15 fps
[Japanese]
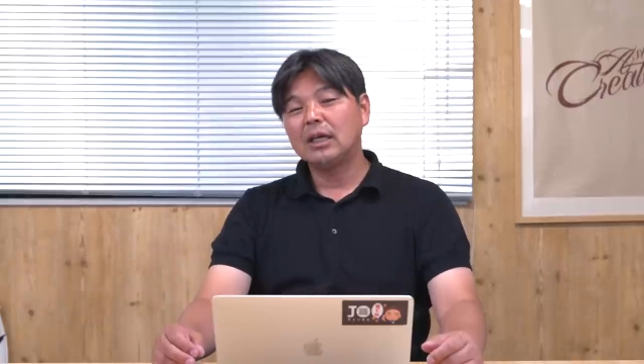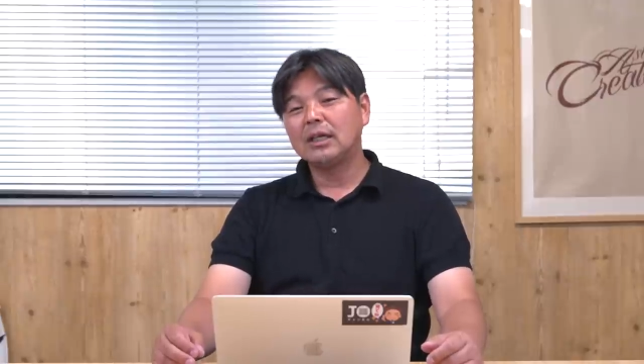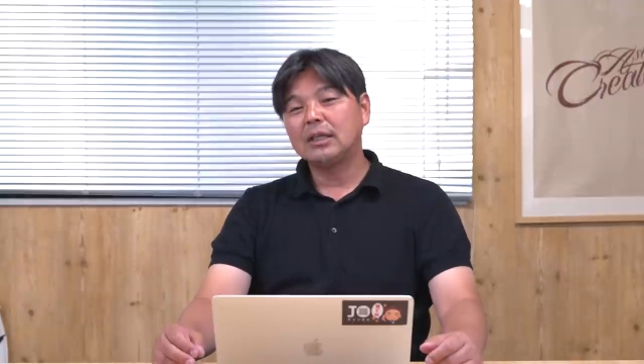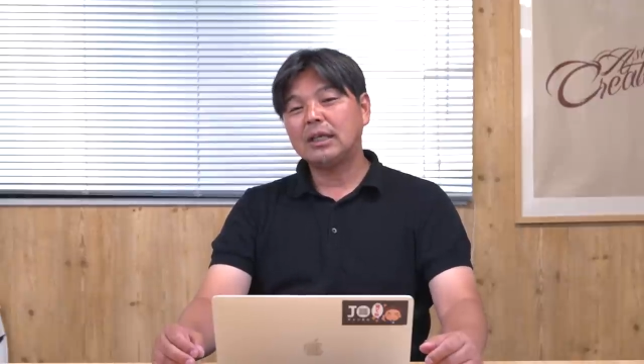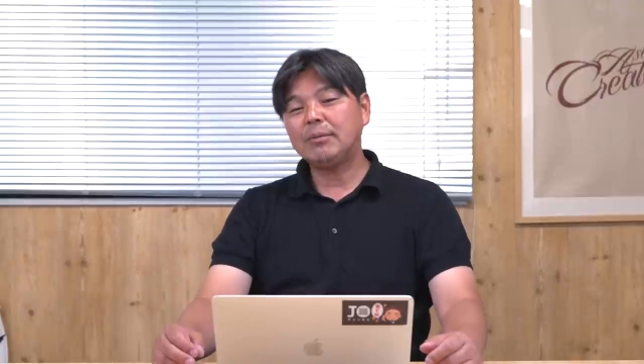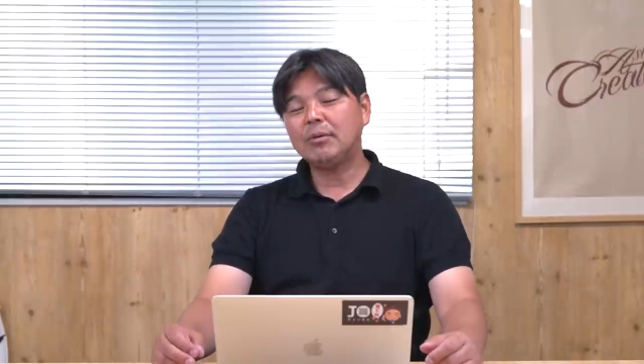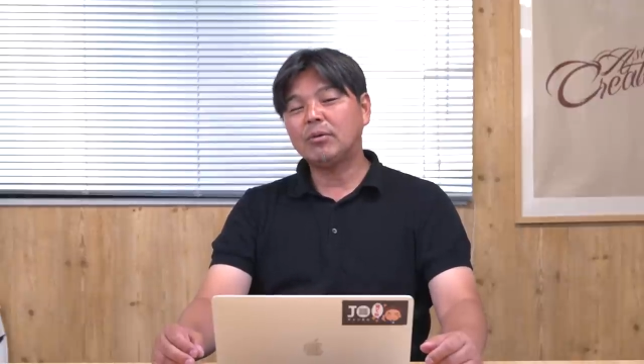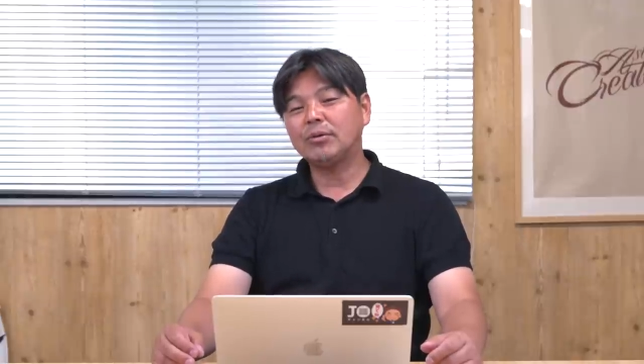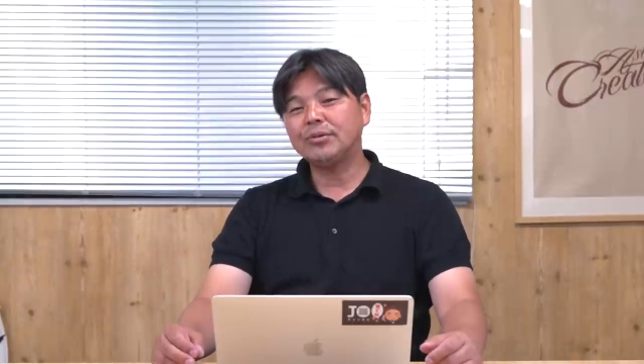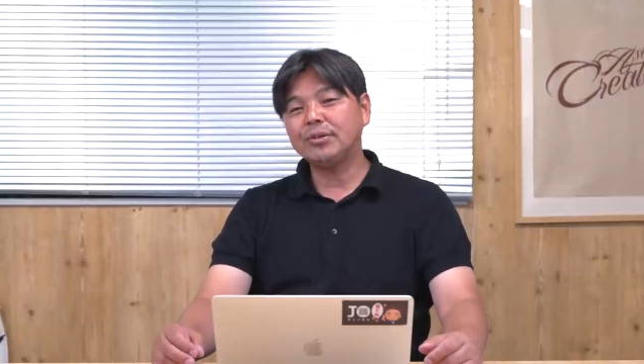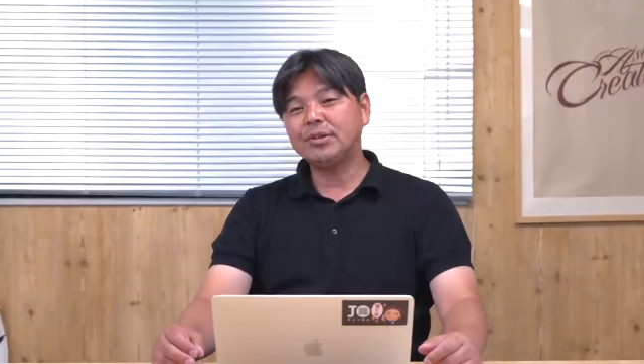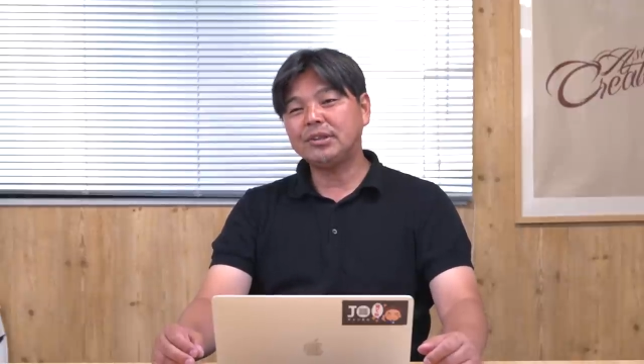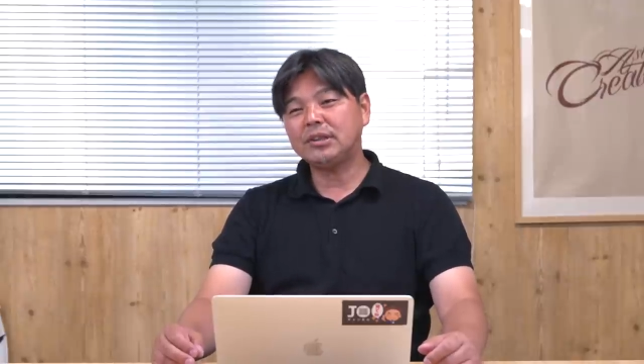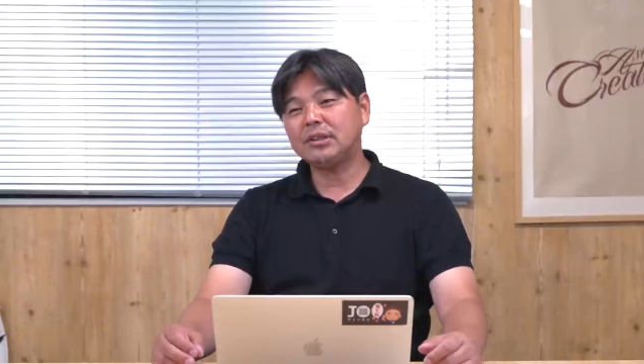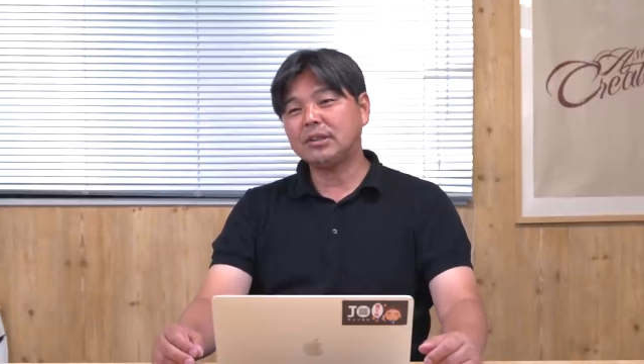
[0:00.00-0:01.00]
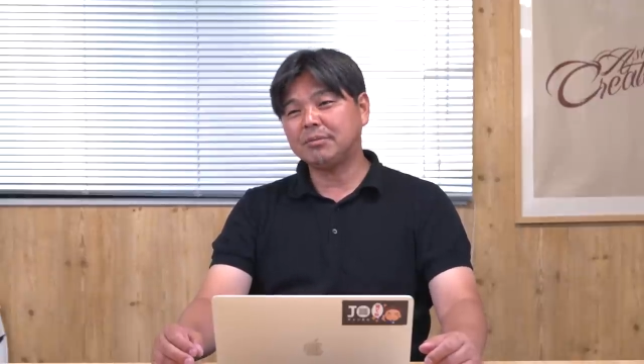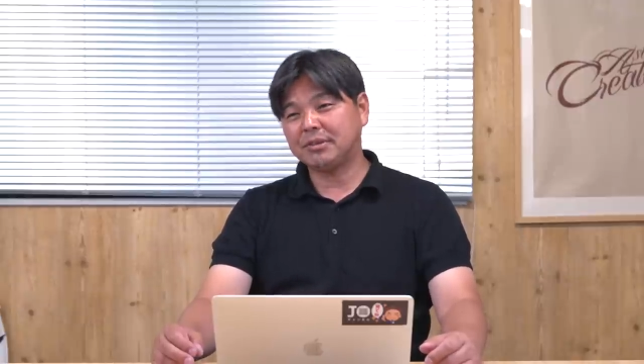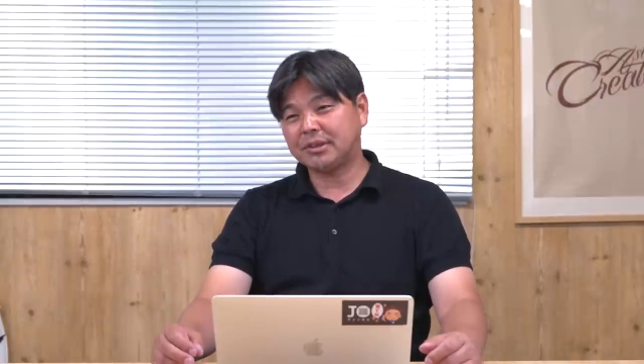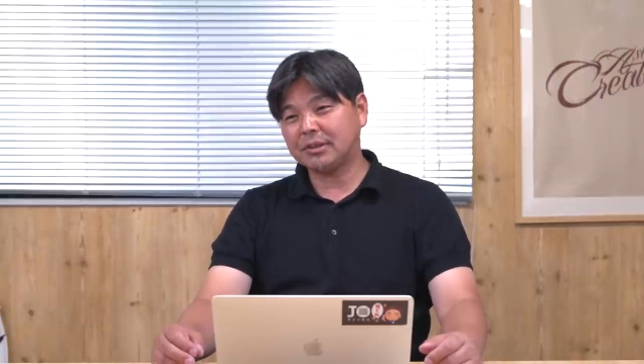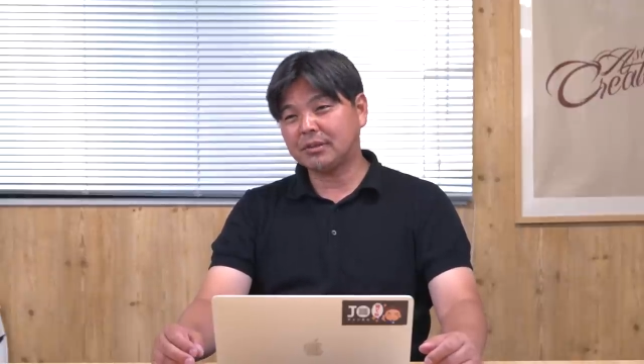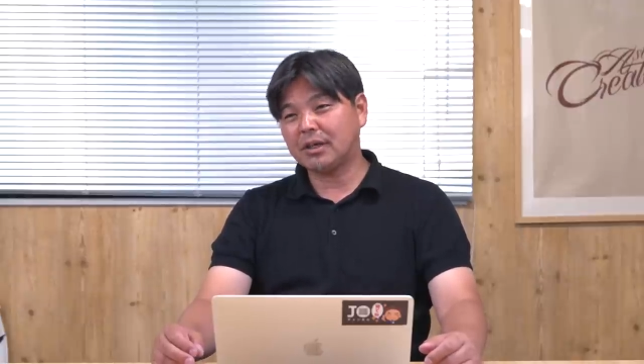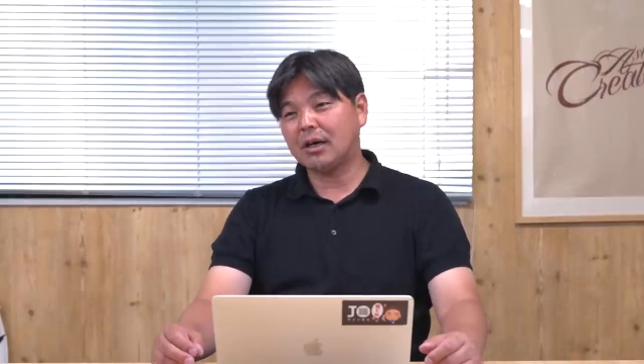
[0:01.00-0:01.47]
でも本当に地域
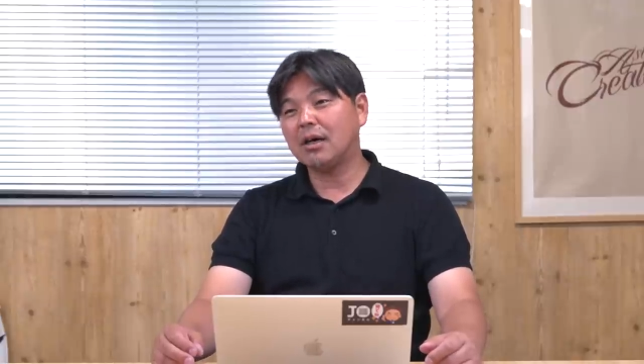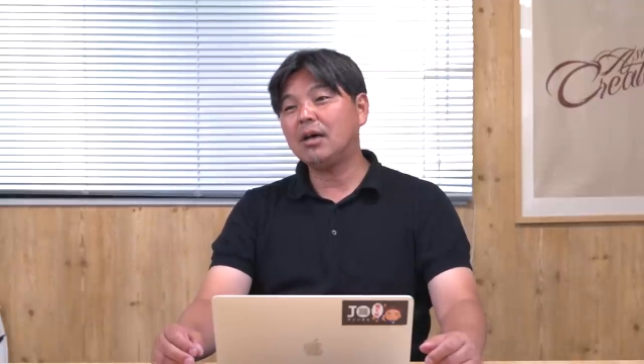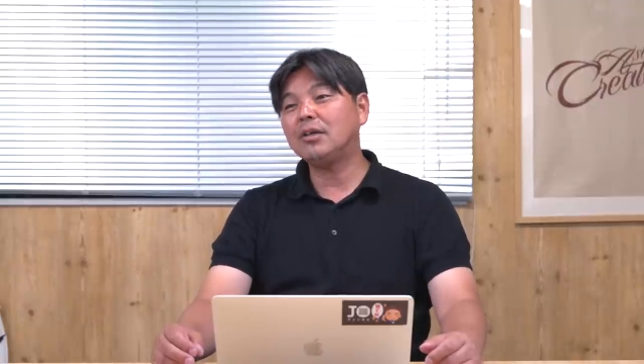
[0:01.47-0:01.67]
密着考